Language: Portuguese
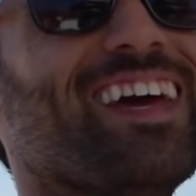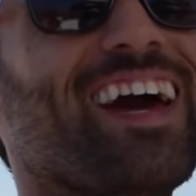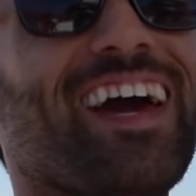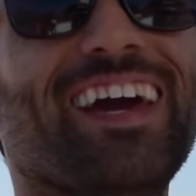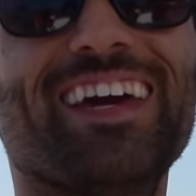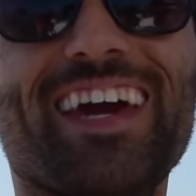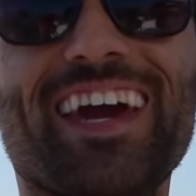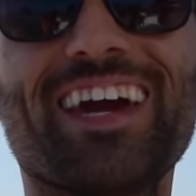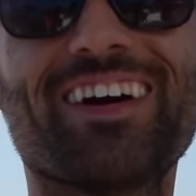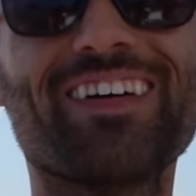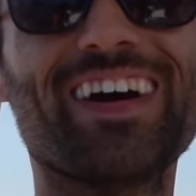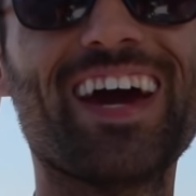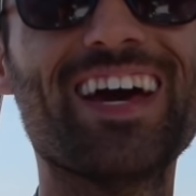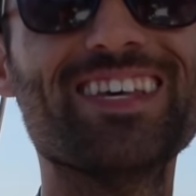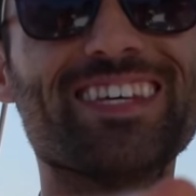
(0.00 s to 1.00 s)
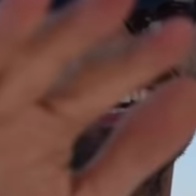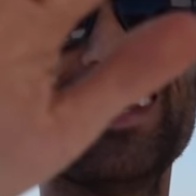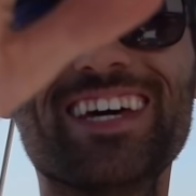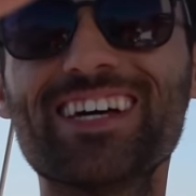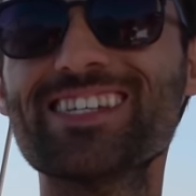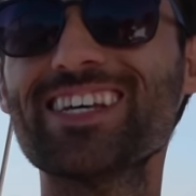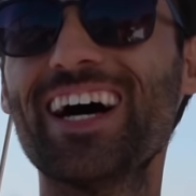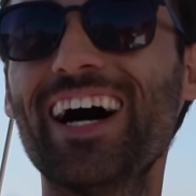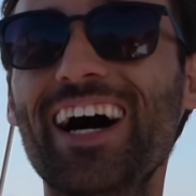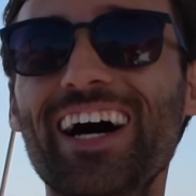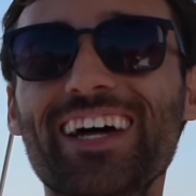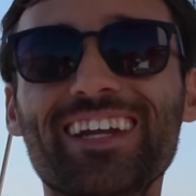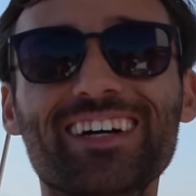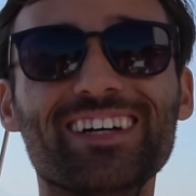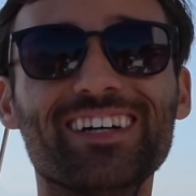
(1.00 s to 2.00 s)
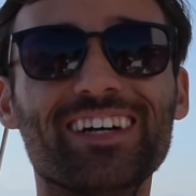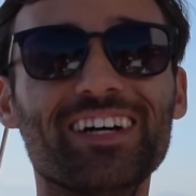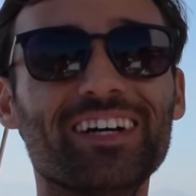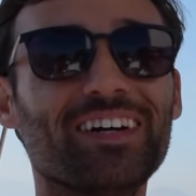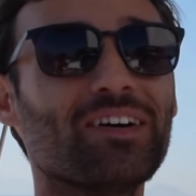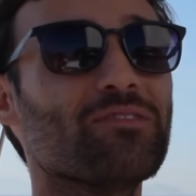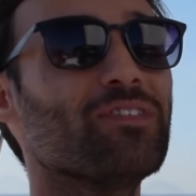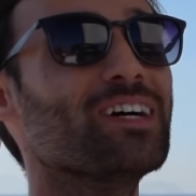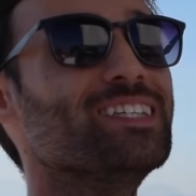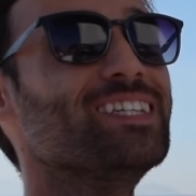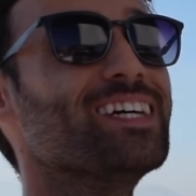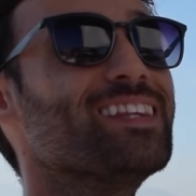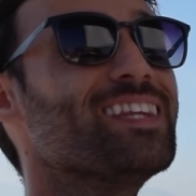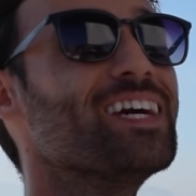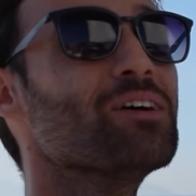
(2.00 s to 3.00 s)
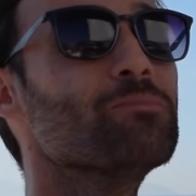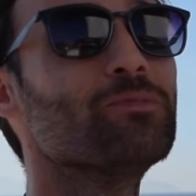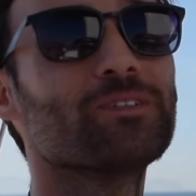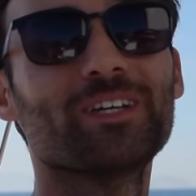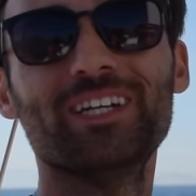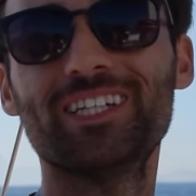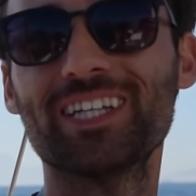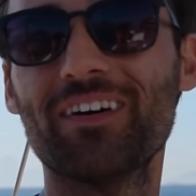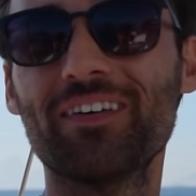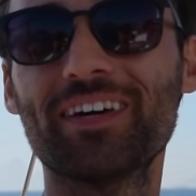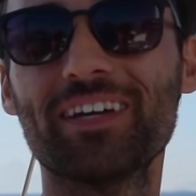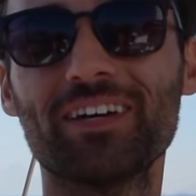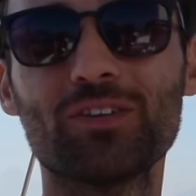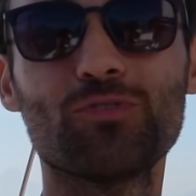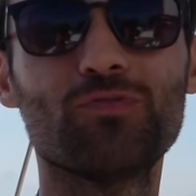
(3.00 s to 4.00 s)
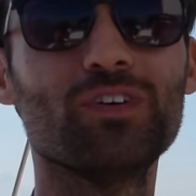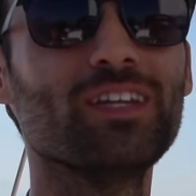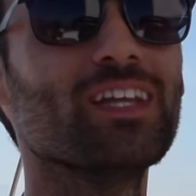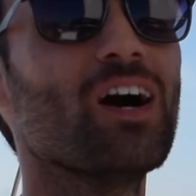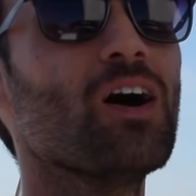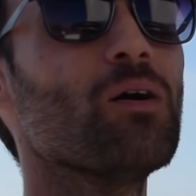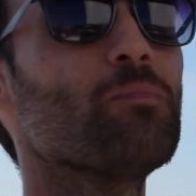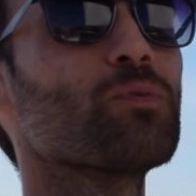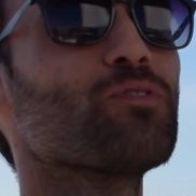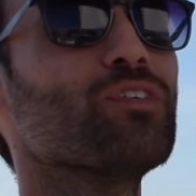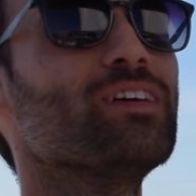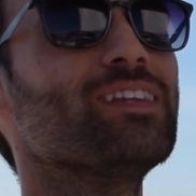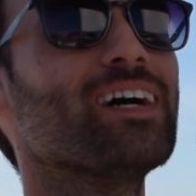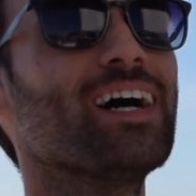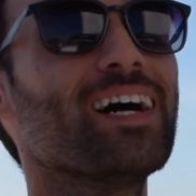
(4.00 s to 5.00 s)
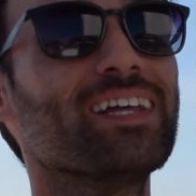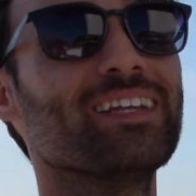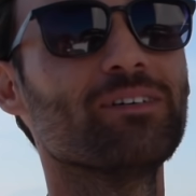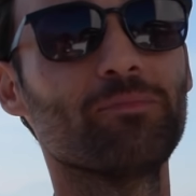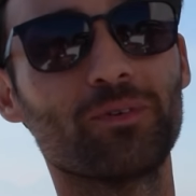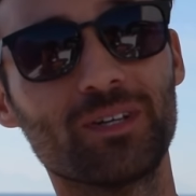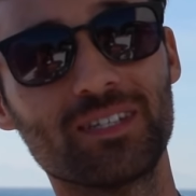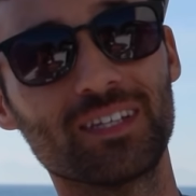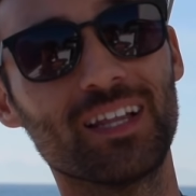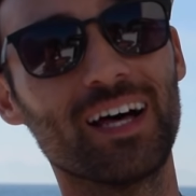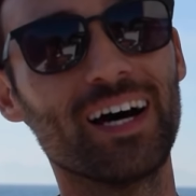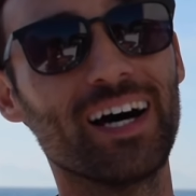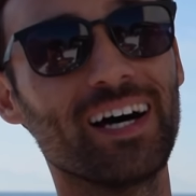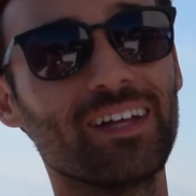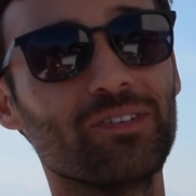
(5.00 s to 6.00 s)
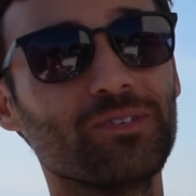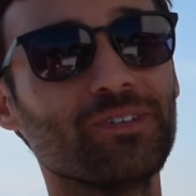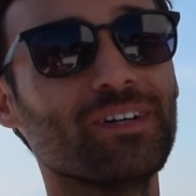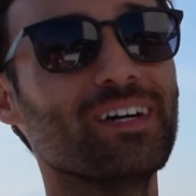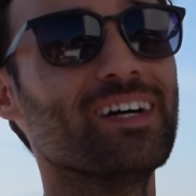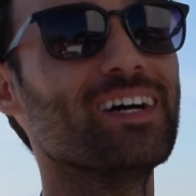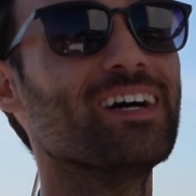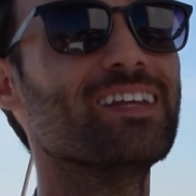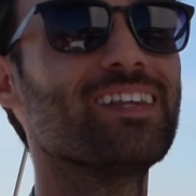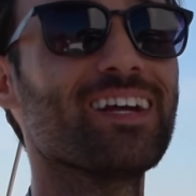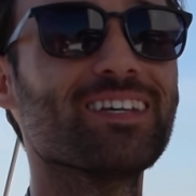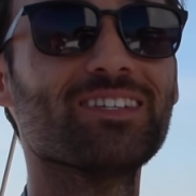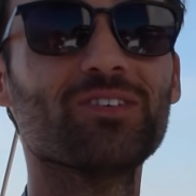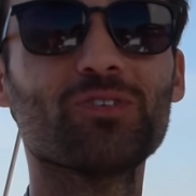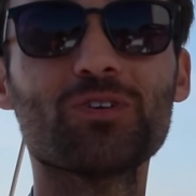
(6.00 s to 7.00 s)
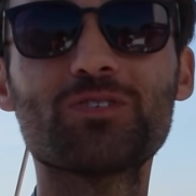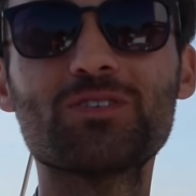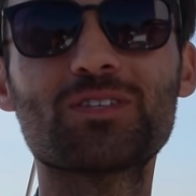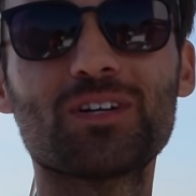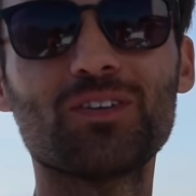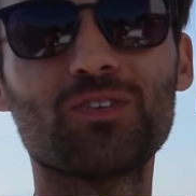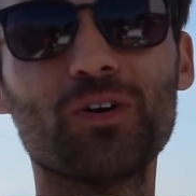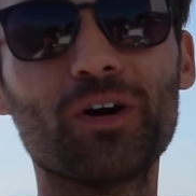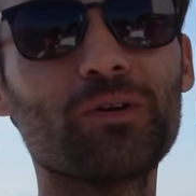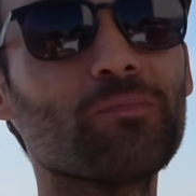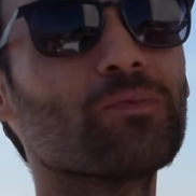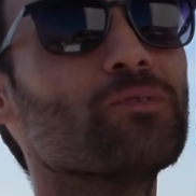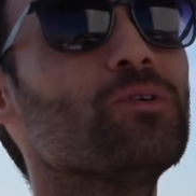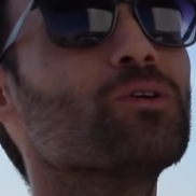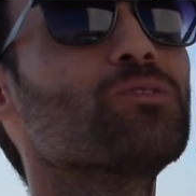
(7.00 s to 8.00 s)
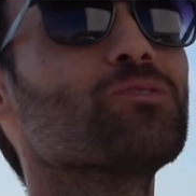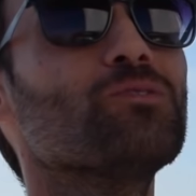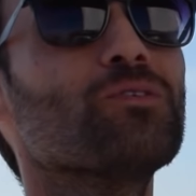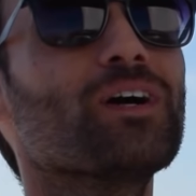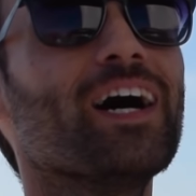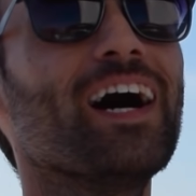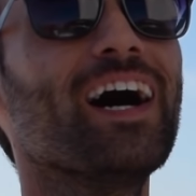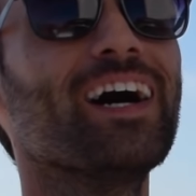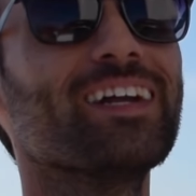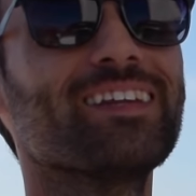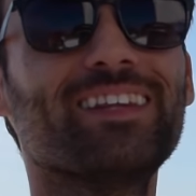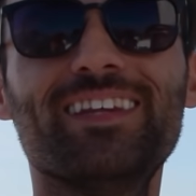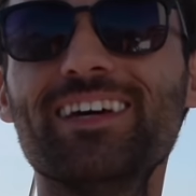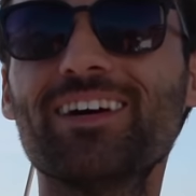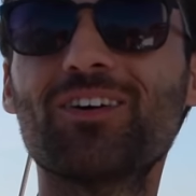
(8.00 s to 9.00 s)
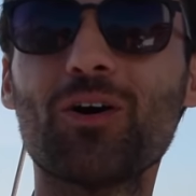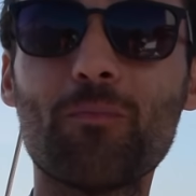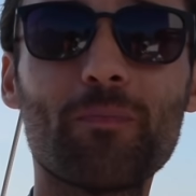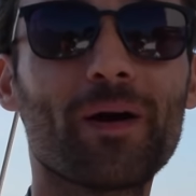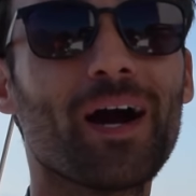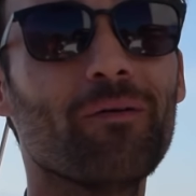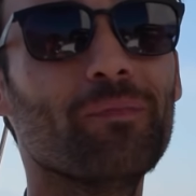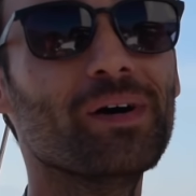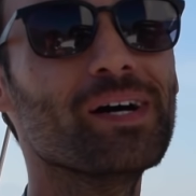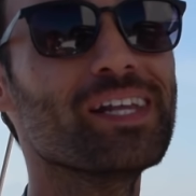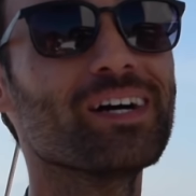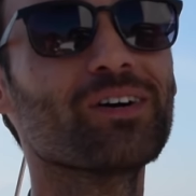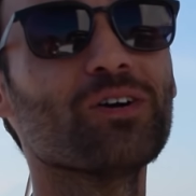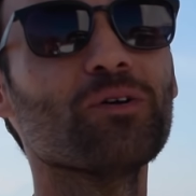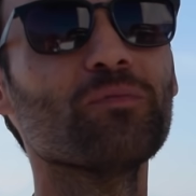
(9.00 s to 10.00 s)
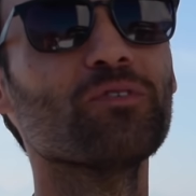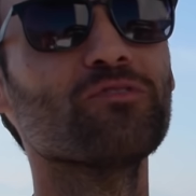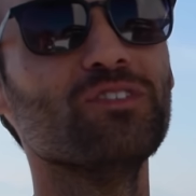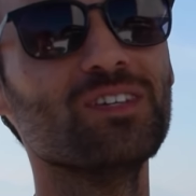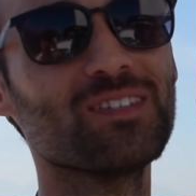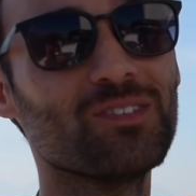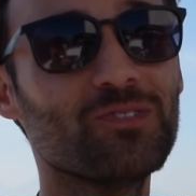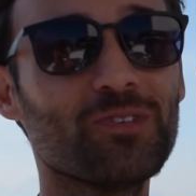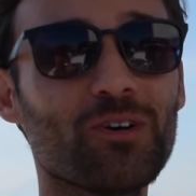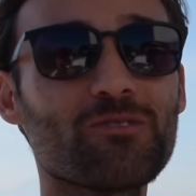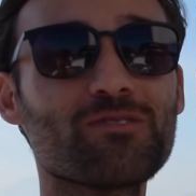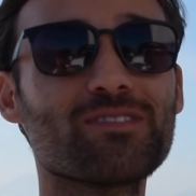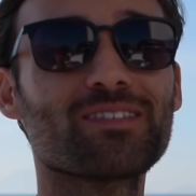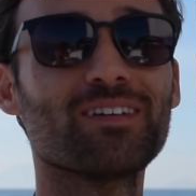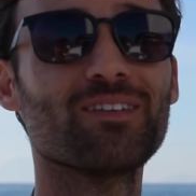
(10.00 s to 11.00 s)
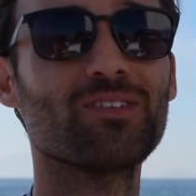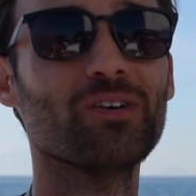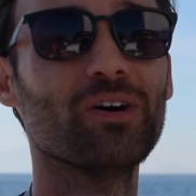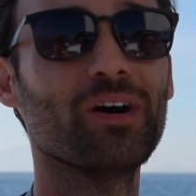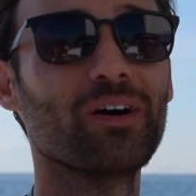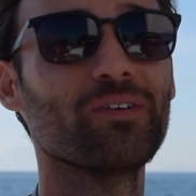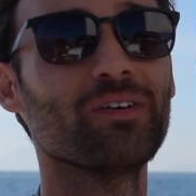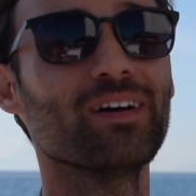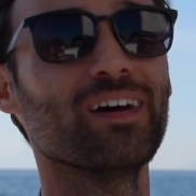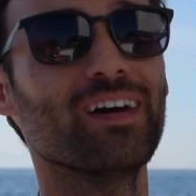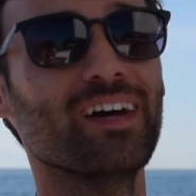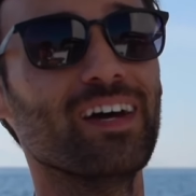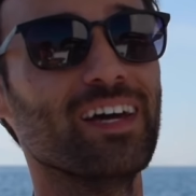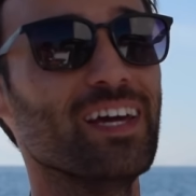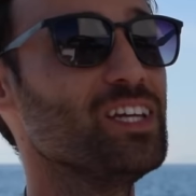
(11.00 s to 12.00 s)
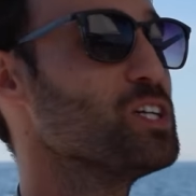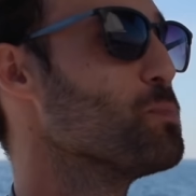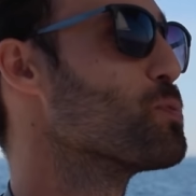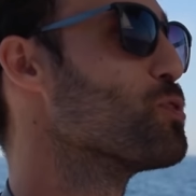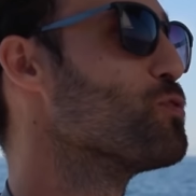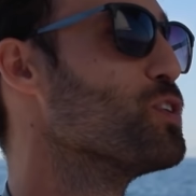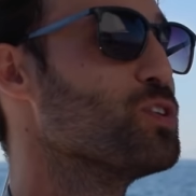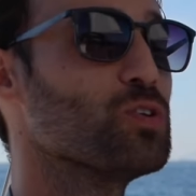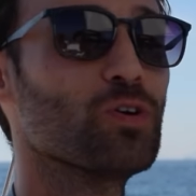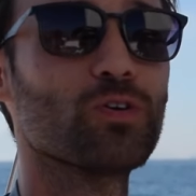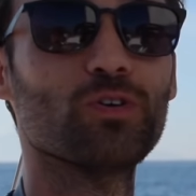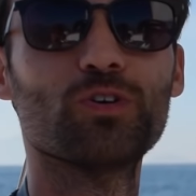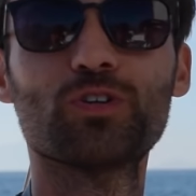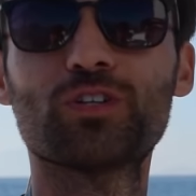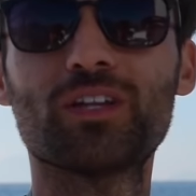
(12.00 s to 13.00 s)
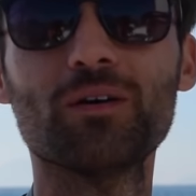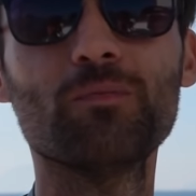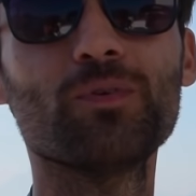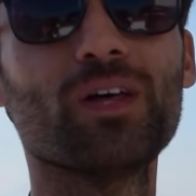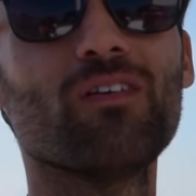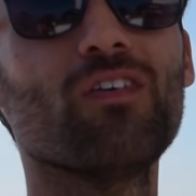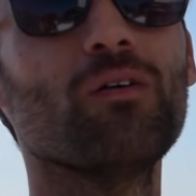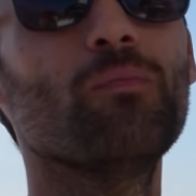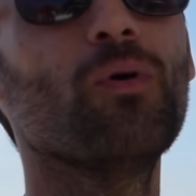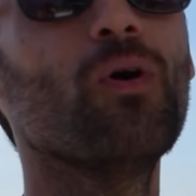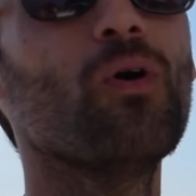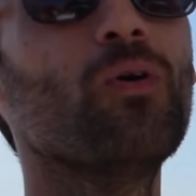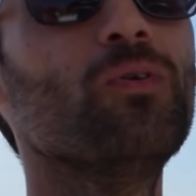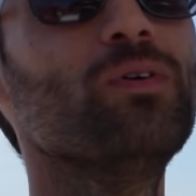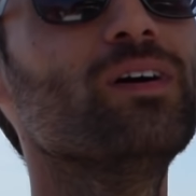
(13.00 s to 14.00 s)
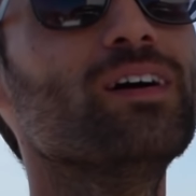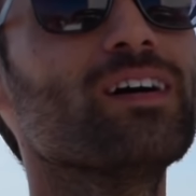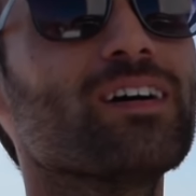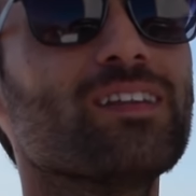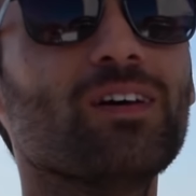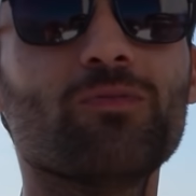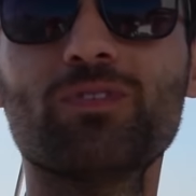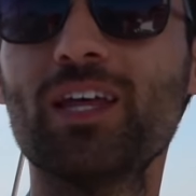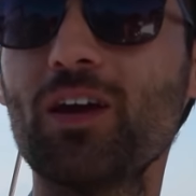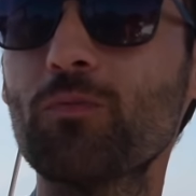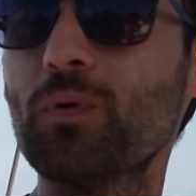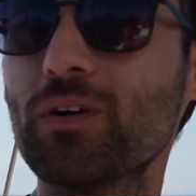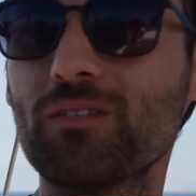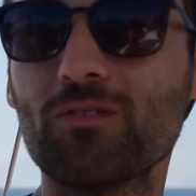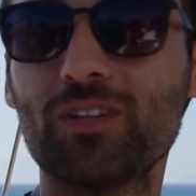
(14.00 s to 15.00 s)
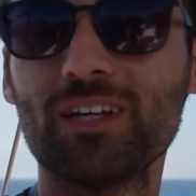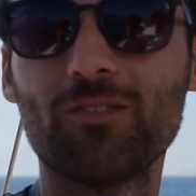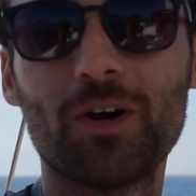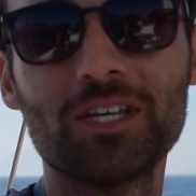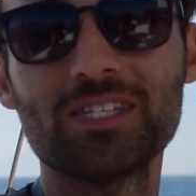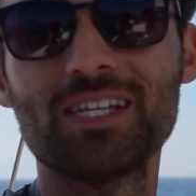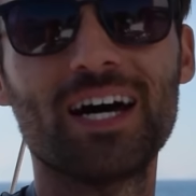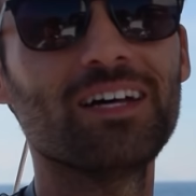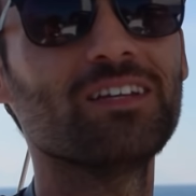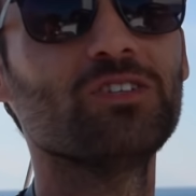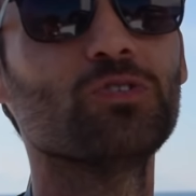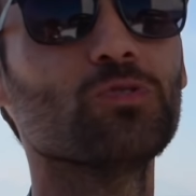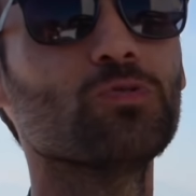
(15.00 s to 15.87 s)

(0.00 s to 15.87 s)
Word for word: e aí, quem reconhece aqui essa área? Fazia tempos que a gente estava querendo vir dar uma aproveitada por esse lado, trazer o nosso escritório para um outro lugar, ter Copacabana como vista do nosso escritório. A gente aproveitou que hoje o tempo estava bom, não tem, uma, não tem quase nada de